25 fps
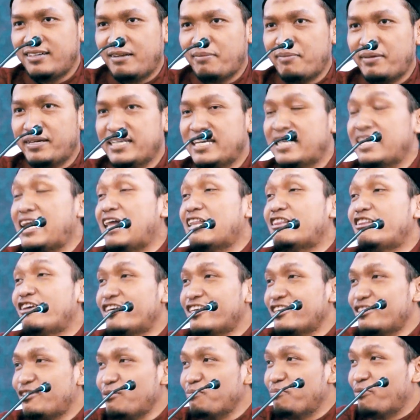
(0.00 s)
Namanya
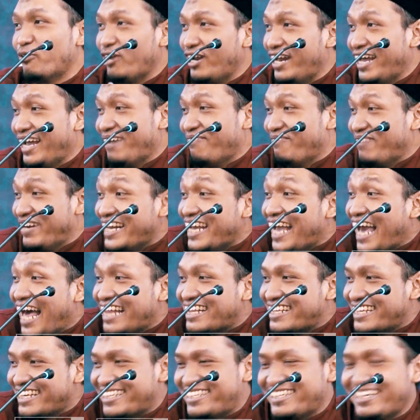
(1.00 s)
nador itu boleh
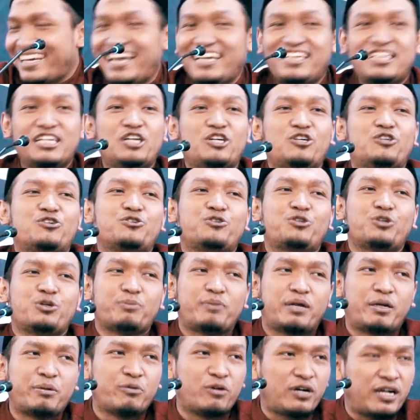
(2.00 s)
melihat gitu ya untuk
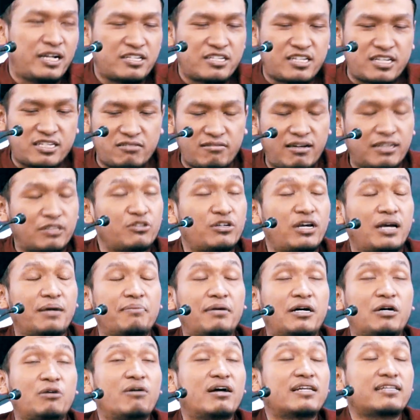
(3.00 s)
menemukan sesuatu yang
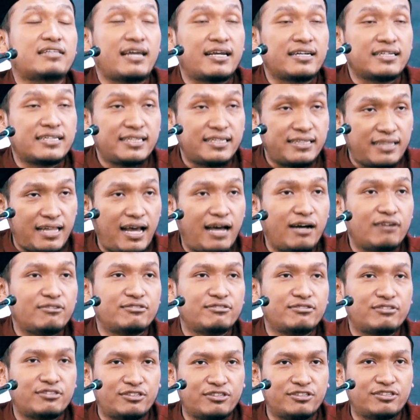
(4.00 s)
menguatkan kita
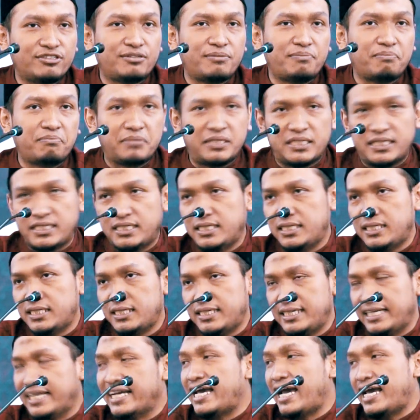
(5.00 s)
untuk
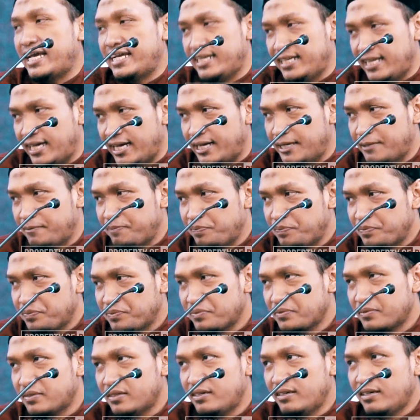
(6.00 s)
menikahinya.
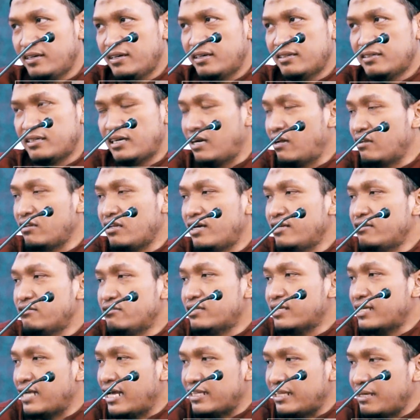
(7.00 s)
Dan Allah
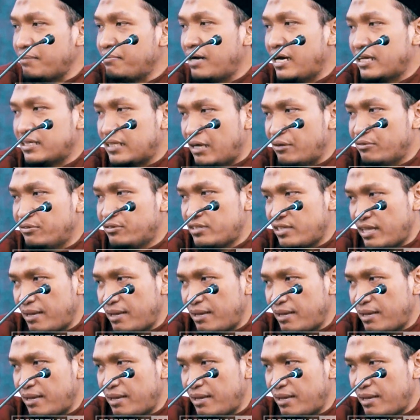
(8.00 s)
itu ternyata maha tahu.